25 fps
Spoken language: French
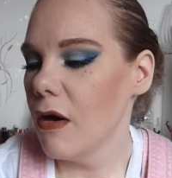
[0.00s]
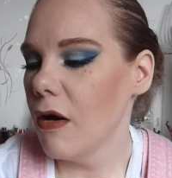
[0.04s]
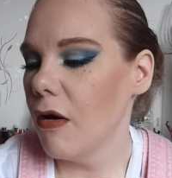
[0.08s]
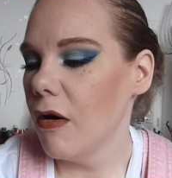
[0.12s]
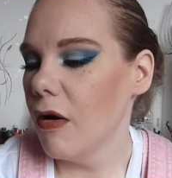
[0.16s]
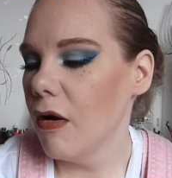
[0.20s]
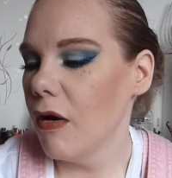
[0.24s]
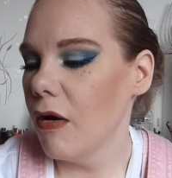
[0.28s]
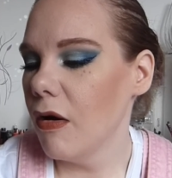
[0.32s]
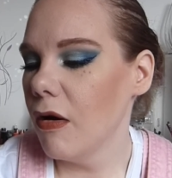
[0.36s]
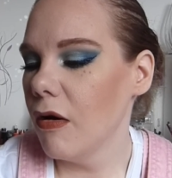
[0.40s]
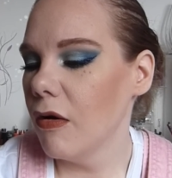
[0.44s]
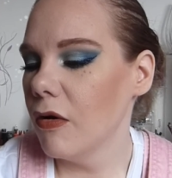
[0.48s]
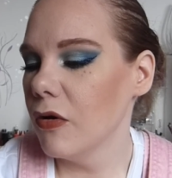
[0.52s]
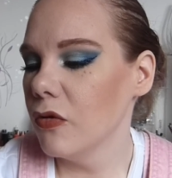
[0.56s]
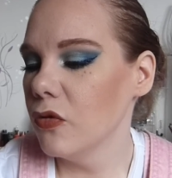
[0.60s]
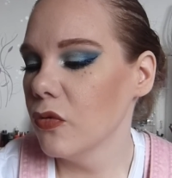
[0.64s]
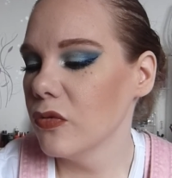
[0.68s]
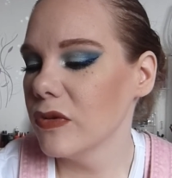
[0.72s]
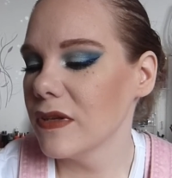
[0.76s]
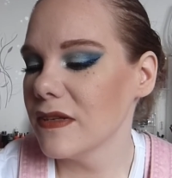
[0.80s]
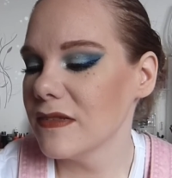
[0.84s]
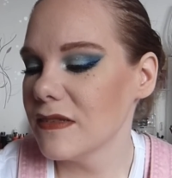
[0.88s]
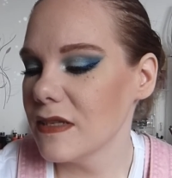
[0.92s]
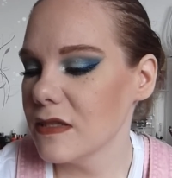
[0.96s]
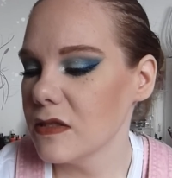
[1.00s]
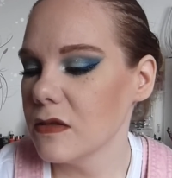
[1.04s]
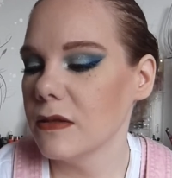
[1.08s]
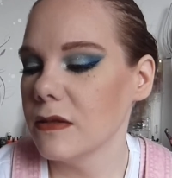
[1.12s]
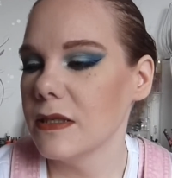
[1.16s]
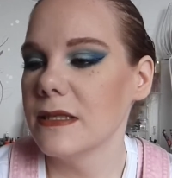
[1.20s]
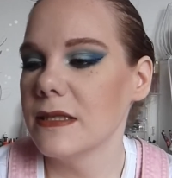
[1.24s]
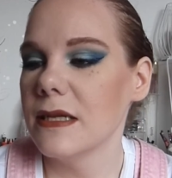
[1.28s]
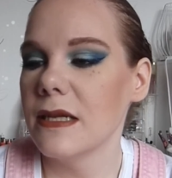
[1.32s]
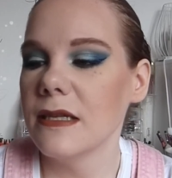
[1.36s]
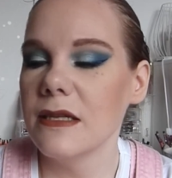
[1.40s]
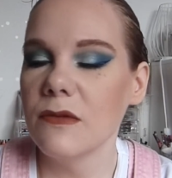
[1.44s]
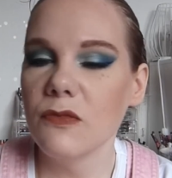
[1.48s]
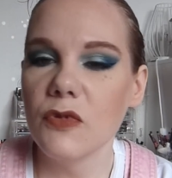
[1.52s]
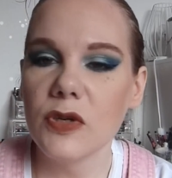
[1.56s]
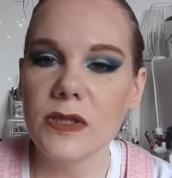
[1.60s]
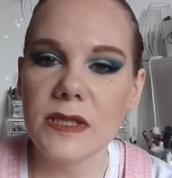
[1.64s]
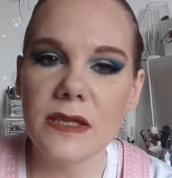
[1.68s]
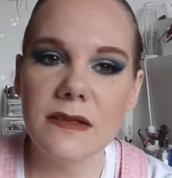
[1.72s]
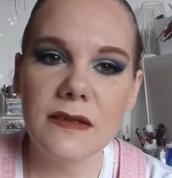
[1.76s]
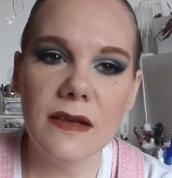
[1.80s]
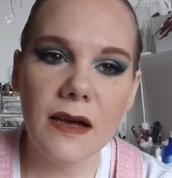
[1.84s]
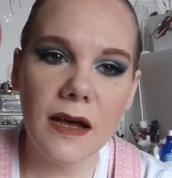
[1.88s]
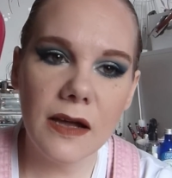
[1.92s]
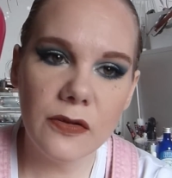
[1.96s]
euh, non testé sur les animaux,
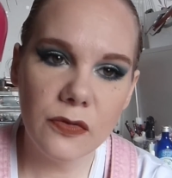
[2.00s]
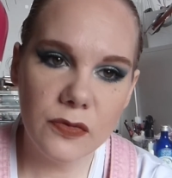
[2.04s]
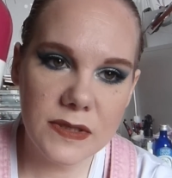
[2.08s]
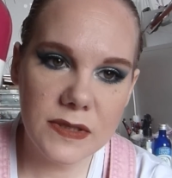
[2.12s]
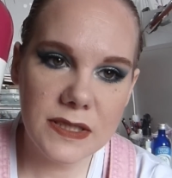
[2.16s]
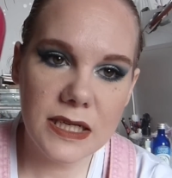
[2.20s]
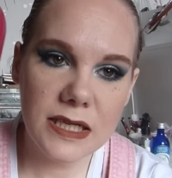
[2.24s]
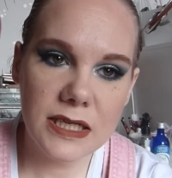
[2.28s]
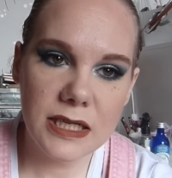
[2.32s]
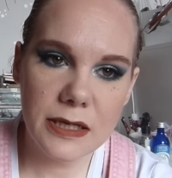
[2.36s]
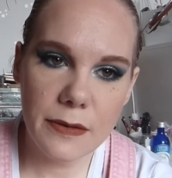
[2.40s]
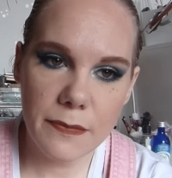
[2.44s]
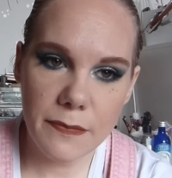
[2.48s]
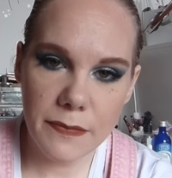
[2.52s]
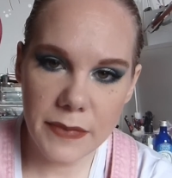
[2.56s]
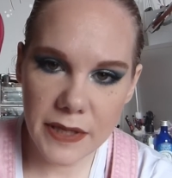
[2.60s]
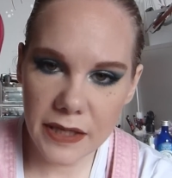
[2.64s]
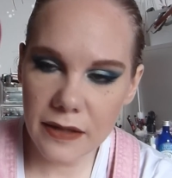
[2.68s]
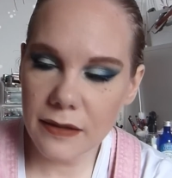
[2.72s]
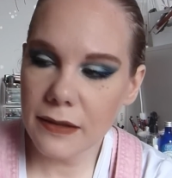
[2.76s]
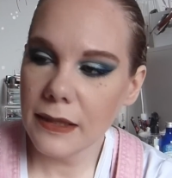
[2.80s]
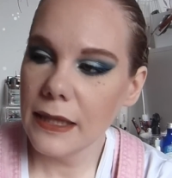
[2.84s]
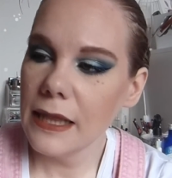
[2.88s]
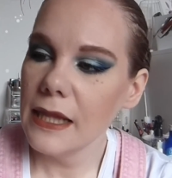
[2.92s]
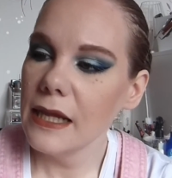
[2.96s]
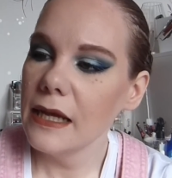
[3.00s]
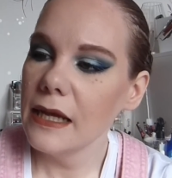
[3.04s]
etc. Donc ça j'aime bien.